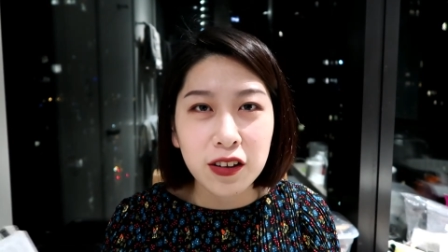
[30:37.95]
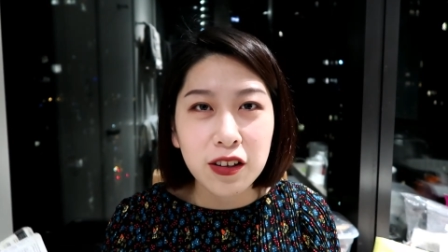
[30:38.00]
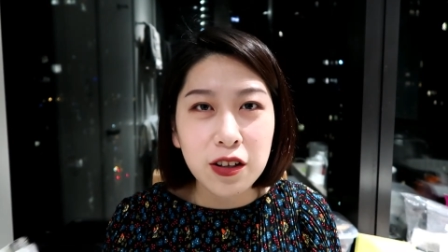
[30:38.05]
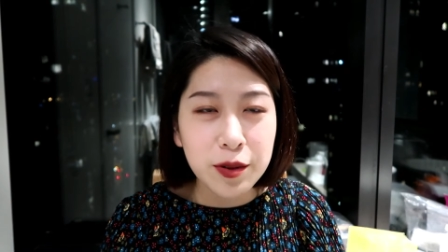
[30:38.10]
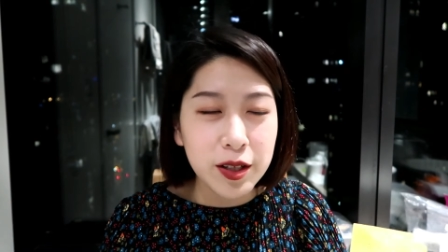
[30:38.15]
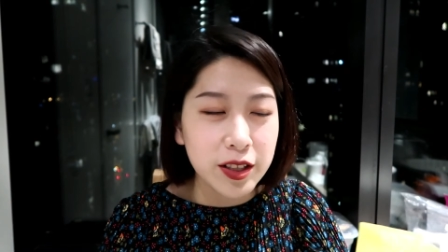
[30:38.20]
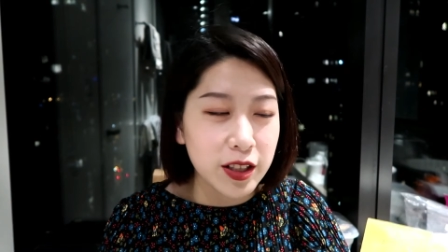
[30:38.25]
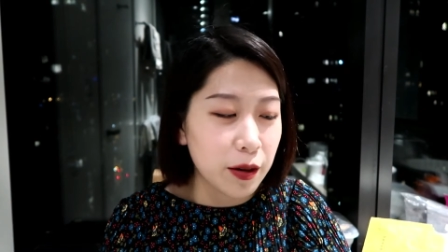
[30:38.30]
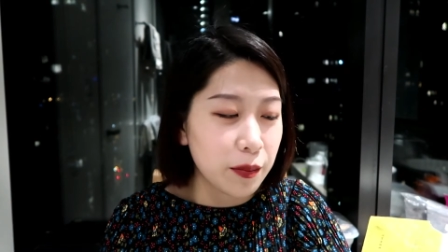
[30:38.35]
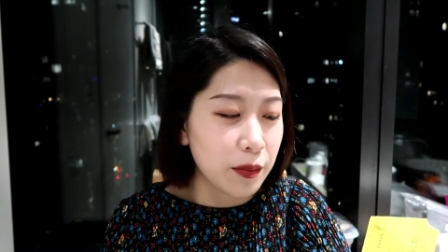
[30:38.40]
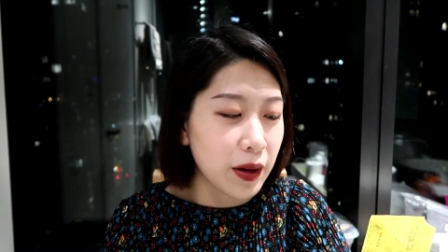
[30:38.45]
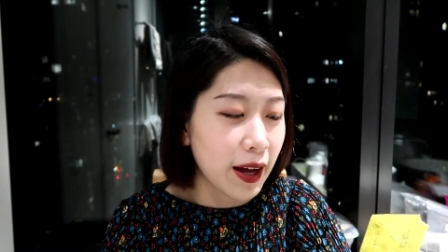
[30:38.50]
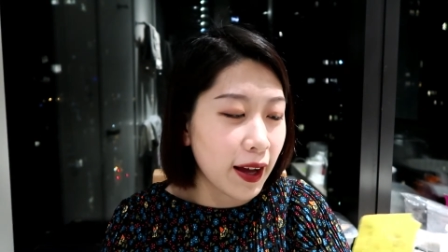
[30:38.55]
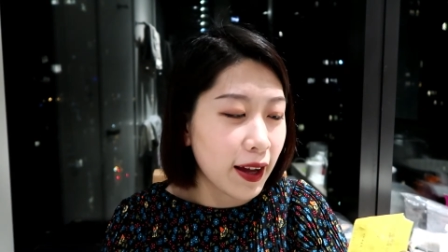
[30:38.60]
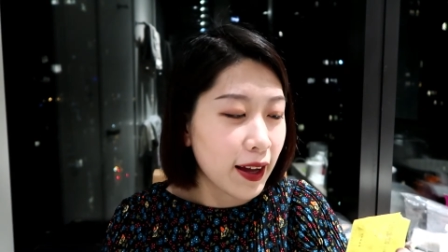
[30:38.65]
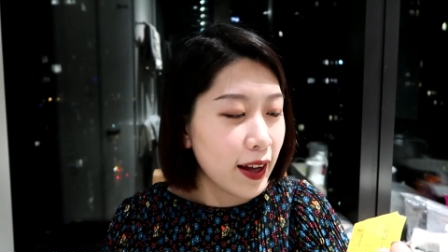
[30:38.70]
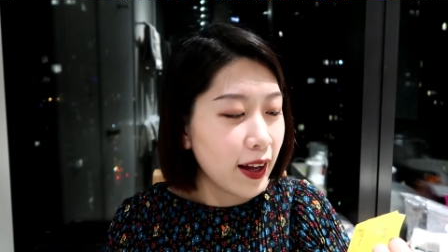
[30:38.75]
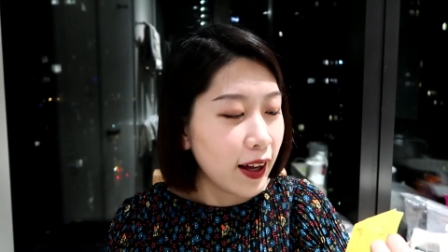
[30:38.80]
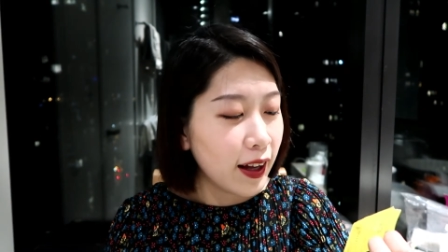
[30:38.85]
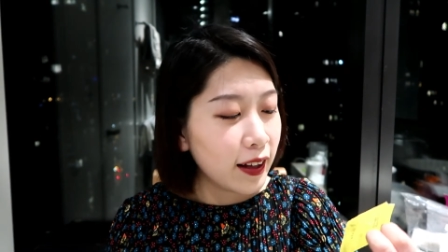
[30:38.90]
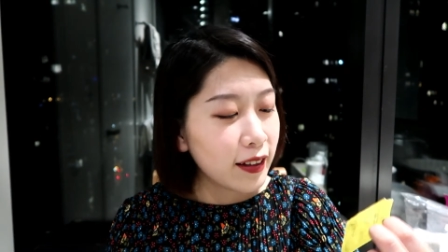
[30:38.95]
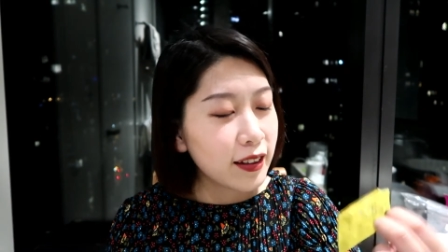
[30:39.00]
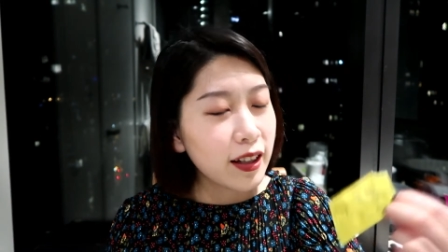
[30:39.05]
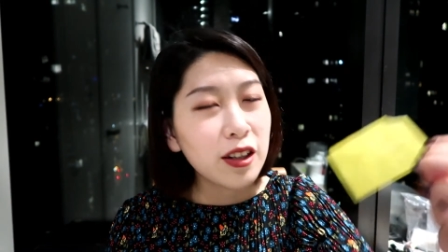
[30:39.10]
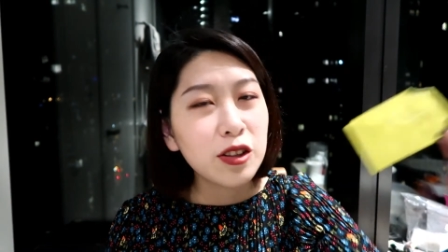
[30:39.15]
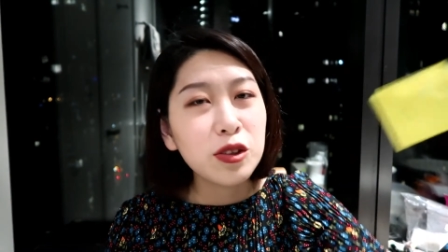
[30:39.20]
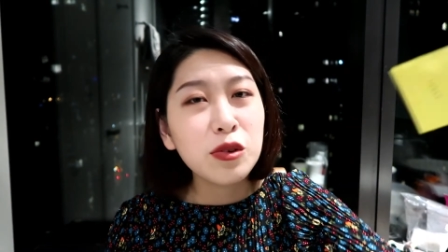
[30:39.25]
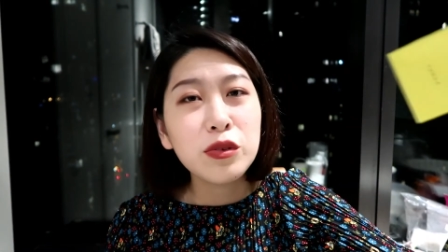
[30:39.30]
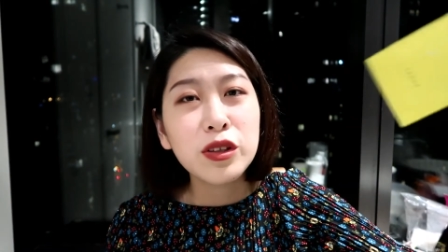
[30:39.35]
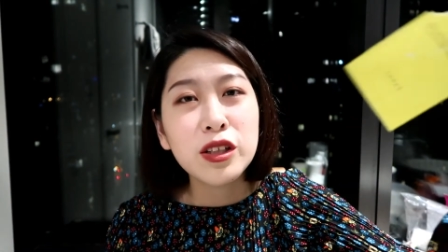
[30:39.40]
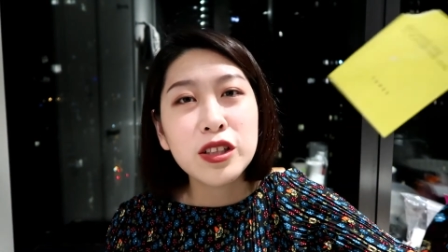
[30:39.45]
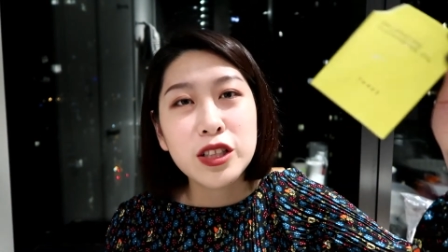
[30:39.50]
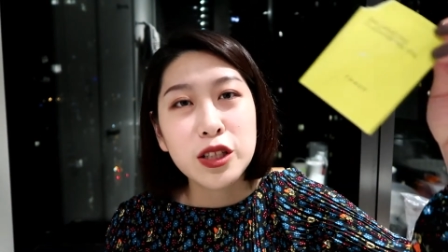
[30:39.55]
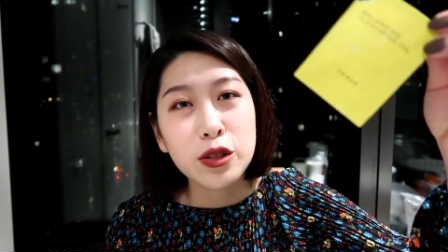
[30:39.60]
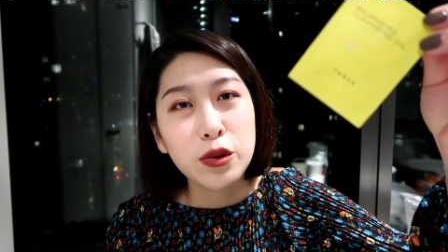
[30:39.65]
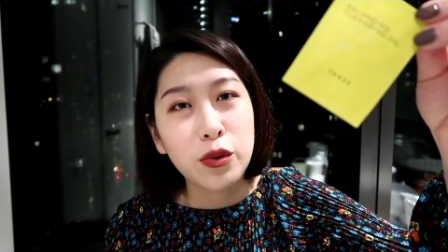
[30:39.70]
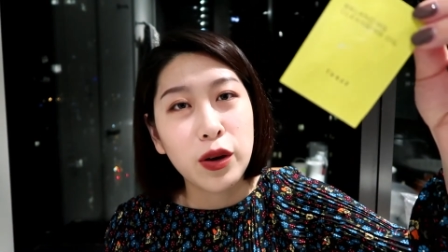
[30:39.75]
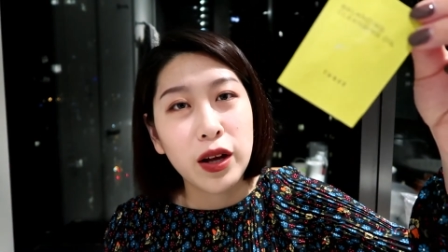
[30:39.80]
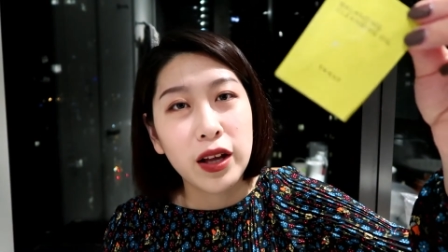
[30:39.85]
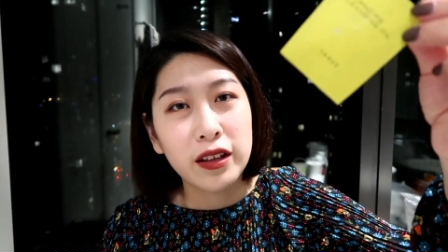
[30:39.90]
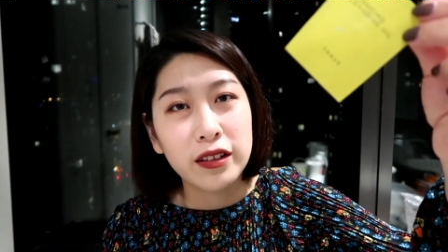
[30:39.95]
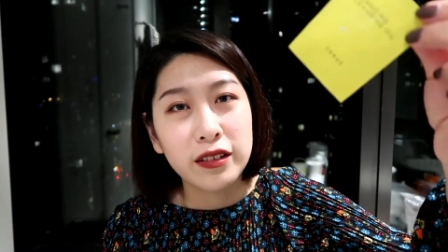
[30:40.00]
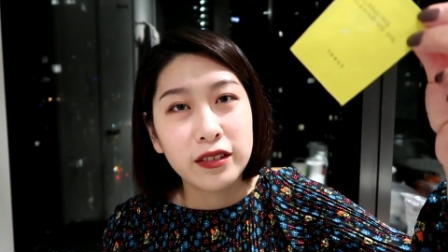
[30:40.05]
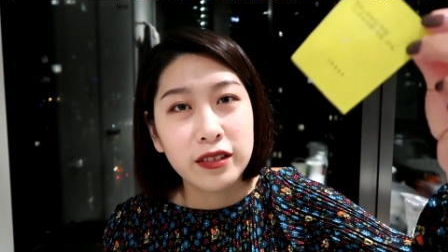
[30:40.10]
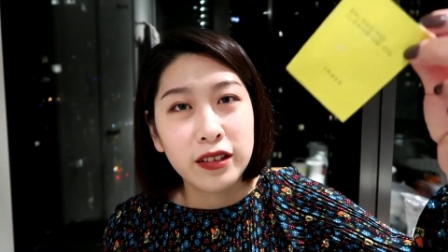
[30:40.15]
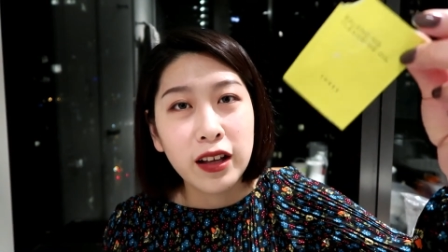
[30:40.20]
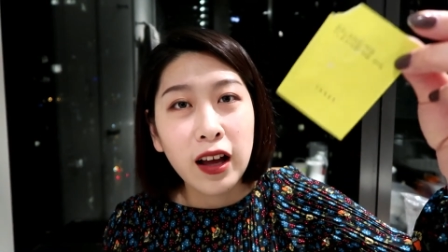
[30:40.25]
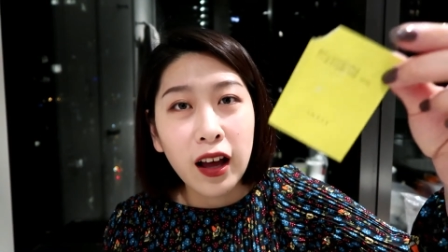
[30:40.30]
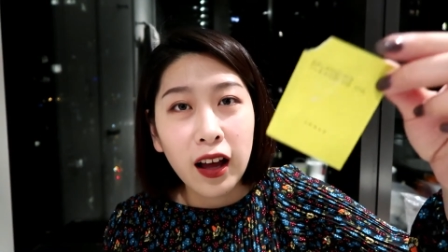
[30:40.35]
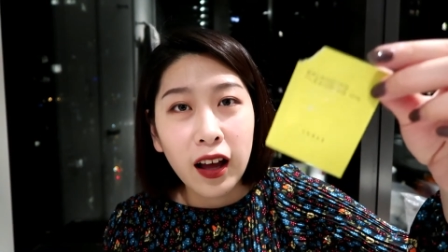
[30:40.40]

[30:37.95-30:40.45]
特别想买。但是用了这款，